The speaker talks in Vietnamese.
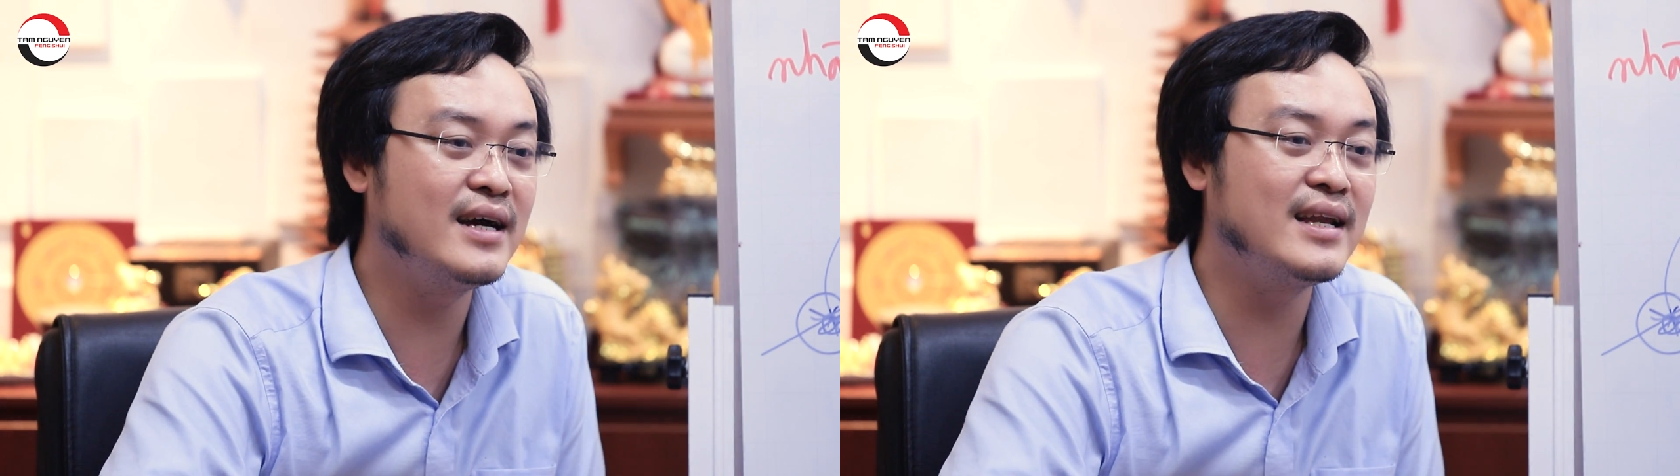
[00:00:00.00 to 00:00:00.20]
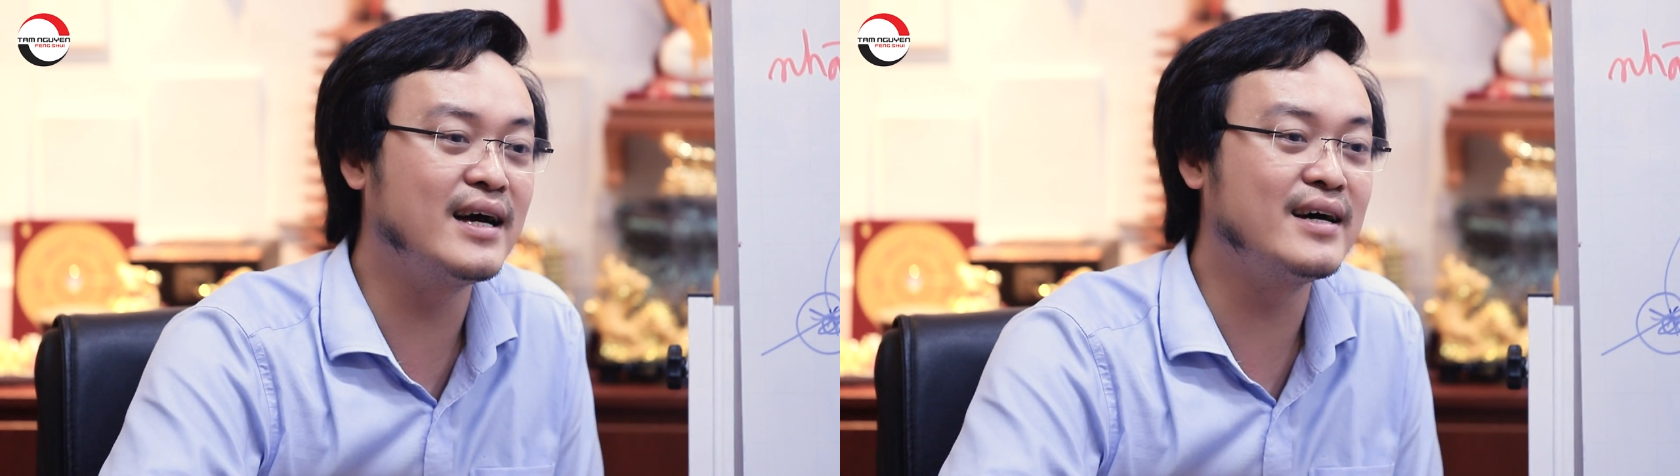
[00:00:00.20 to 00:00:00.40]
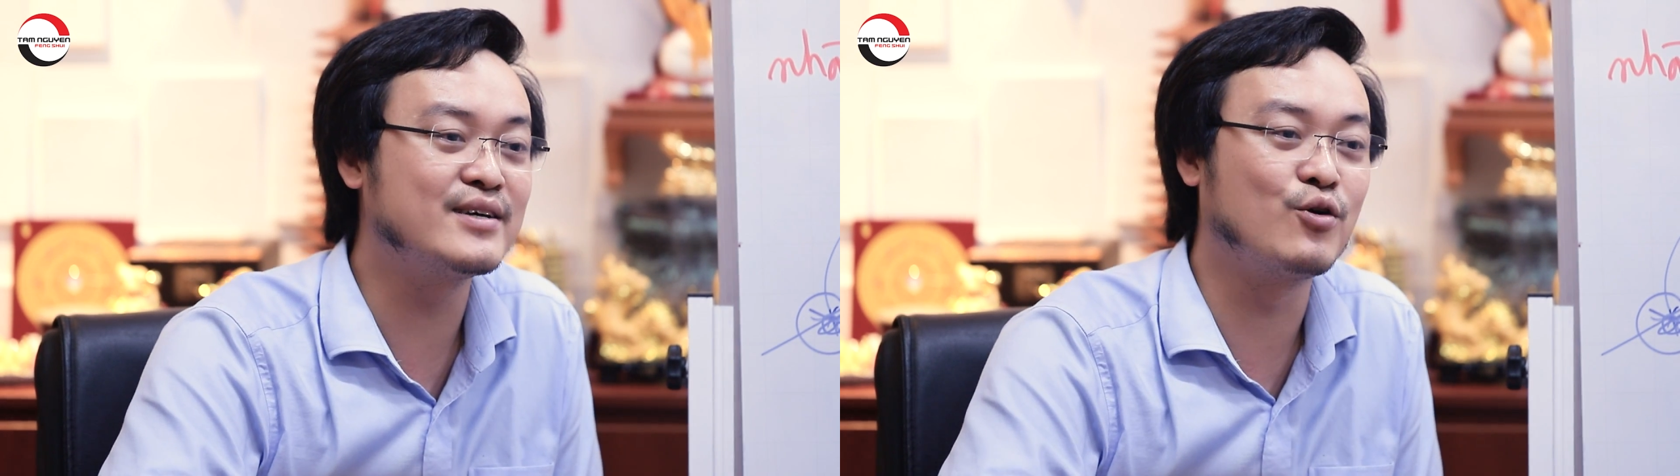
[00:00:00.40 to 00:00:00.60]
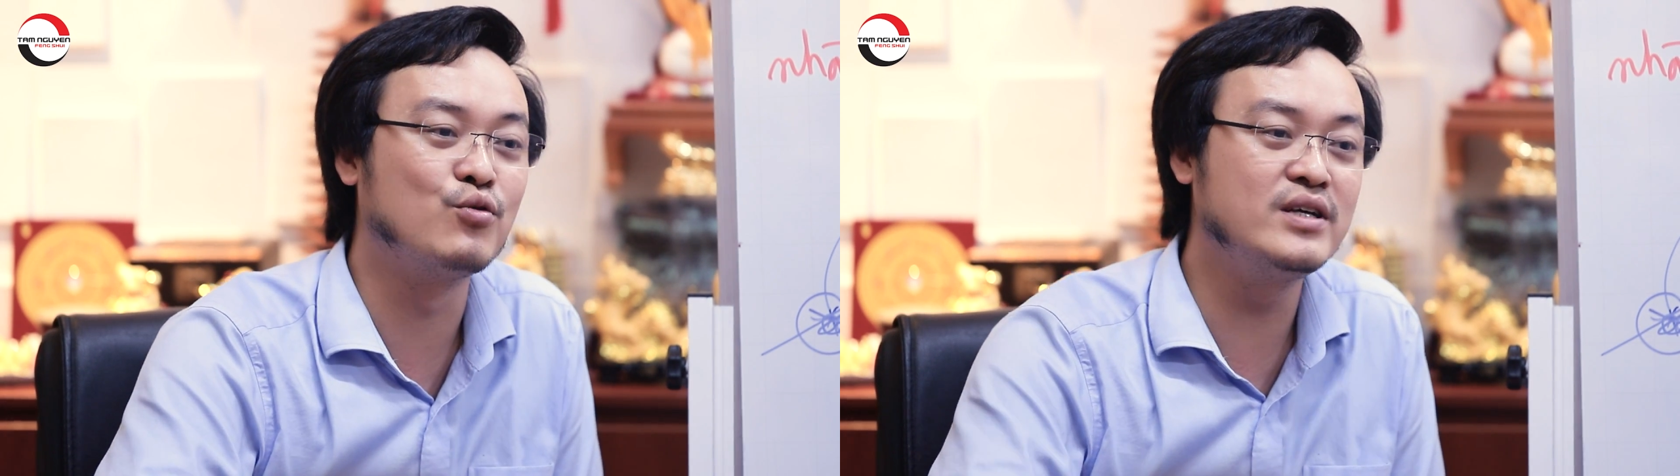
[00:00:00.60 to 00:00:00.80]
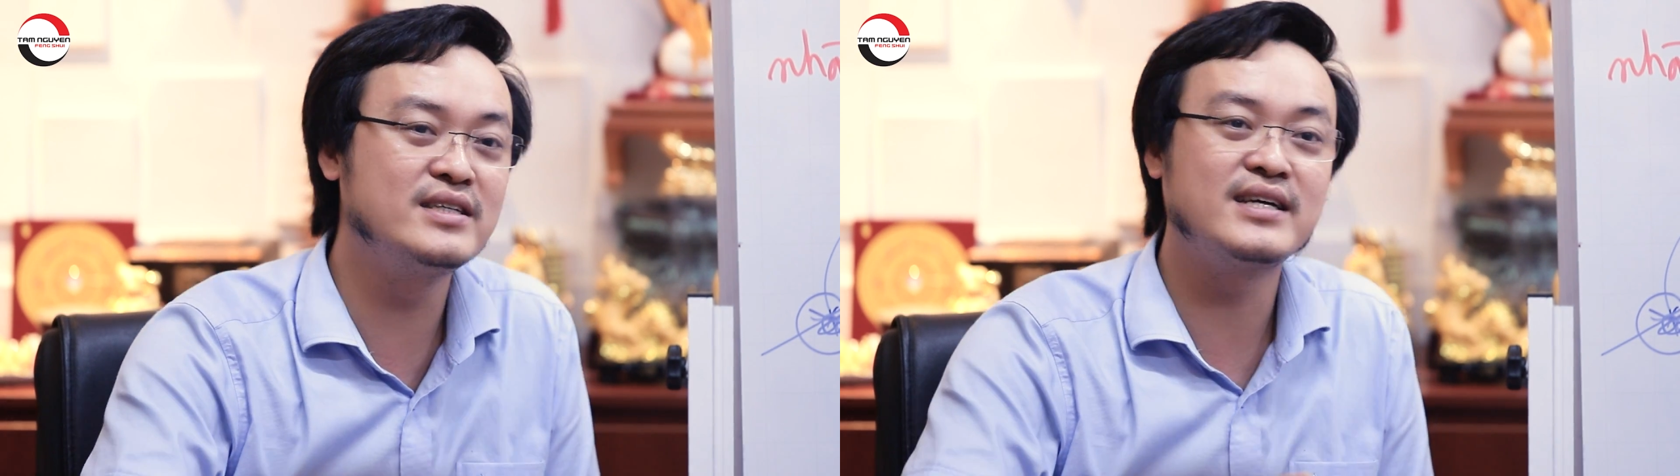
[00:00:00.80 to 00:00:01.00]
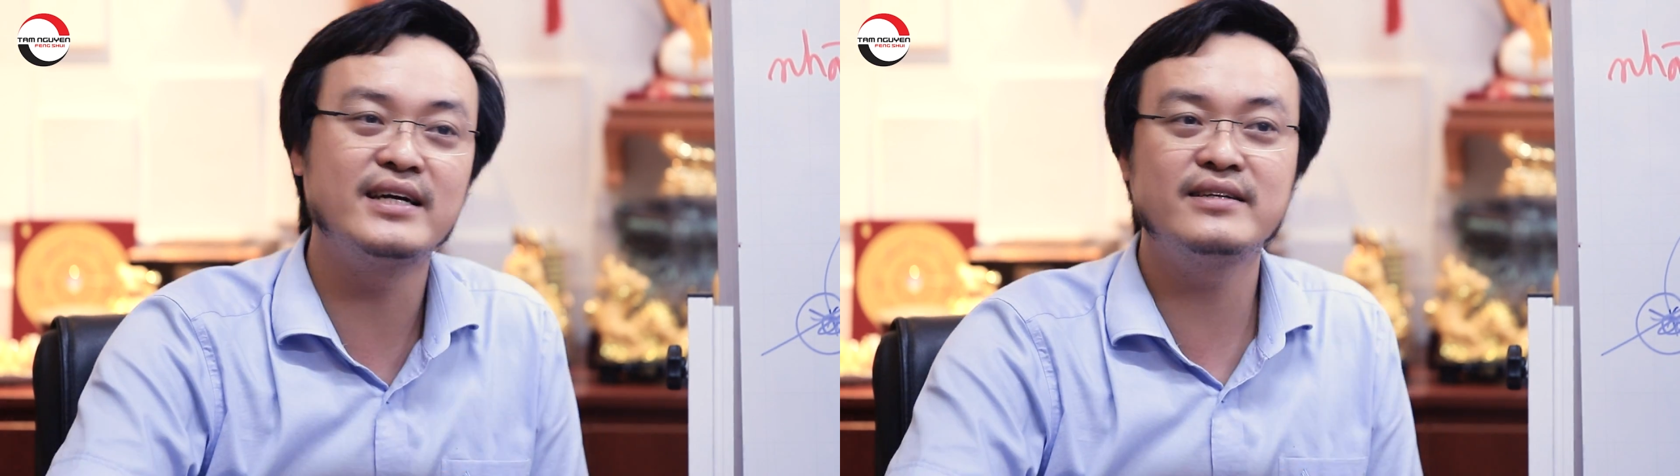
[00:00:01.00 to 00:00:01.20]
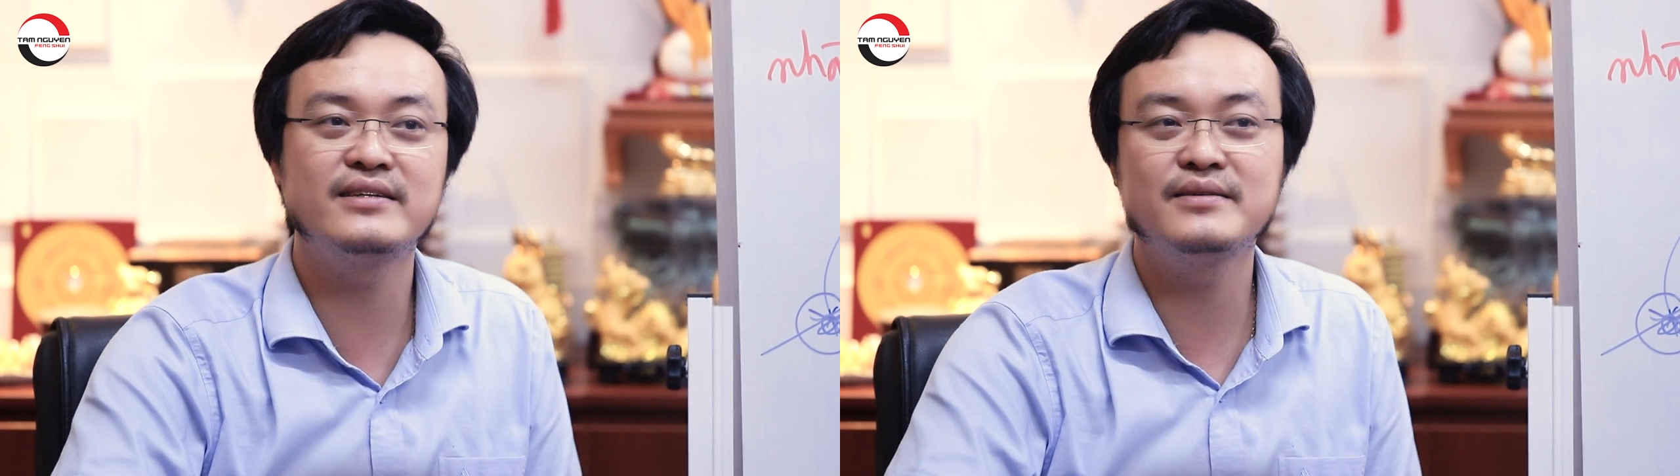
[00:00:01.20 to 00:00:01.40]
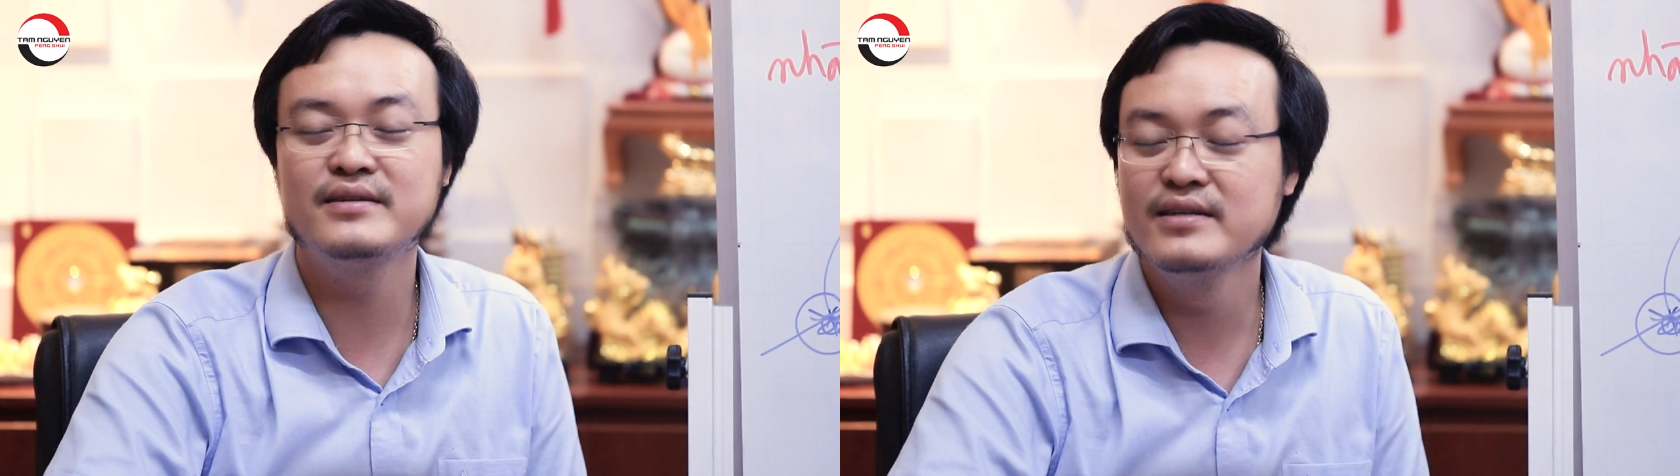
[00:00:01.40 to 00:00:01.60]
hay là cố tình
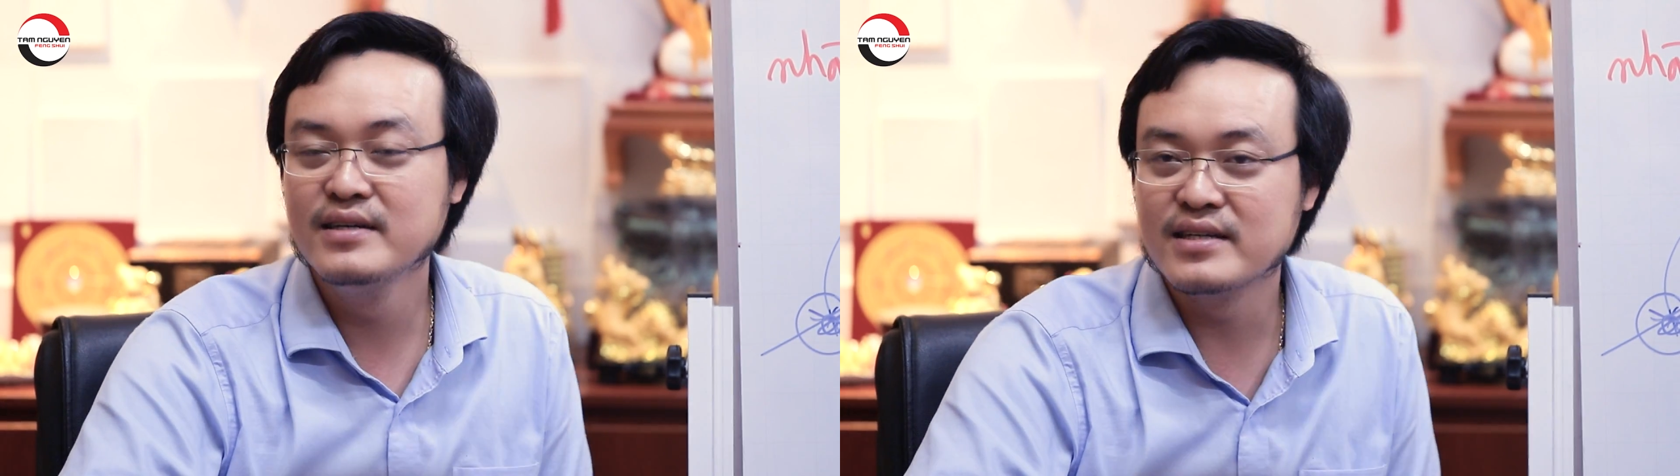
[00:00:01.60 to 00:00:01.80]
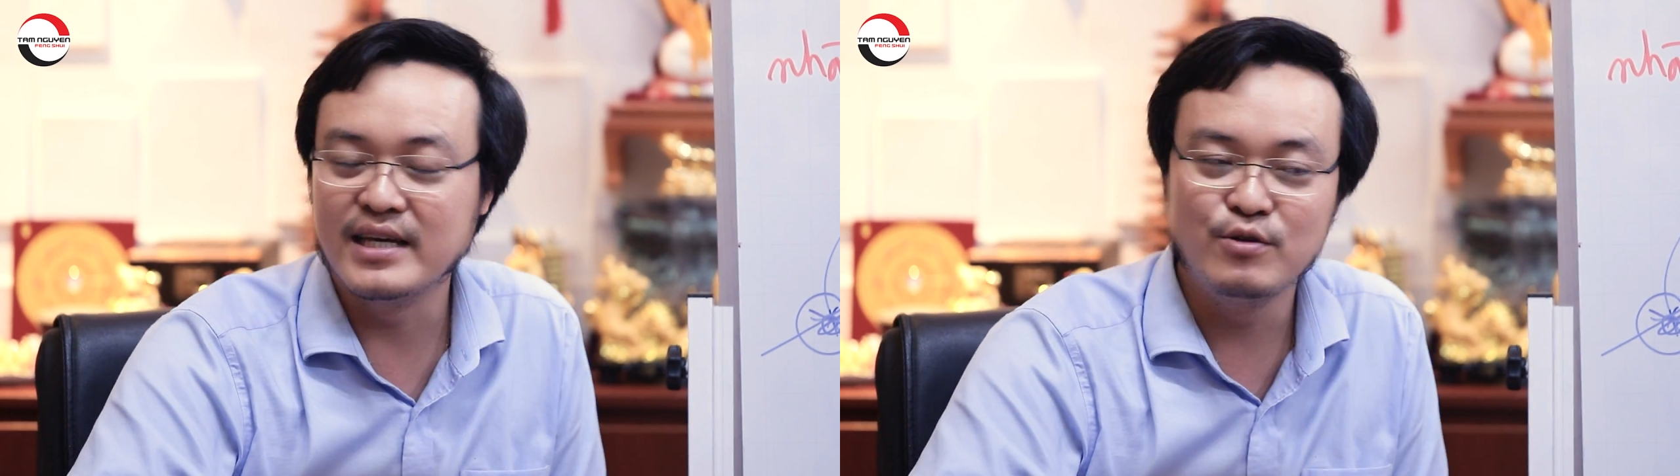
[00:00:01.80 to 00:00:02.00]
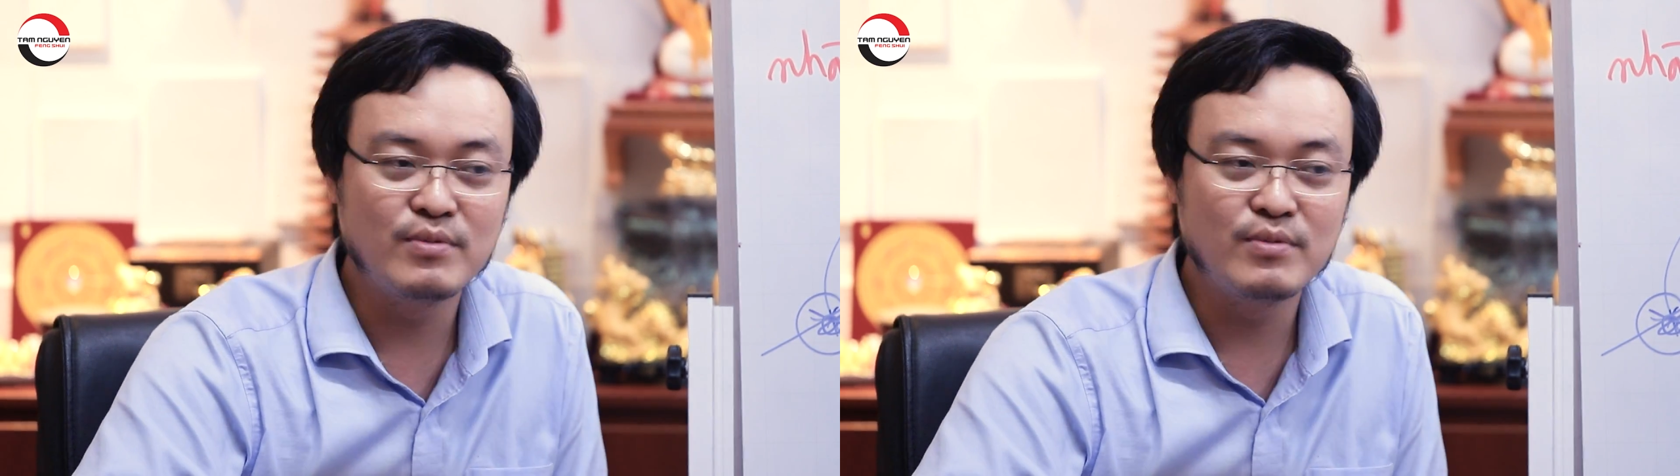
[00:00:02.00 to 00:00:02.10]
xây để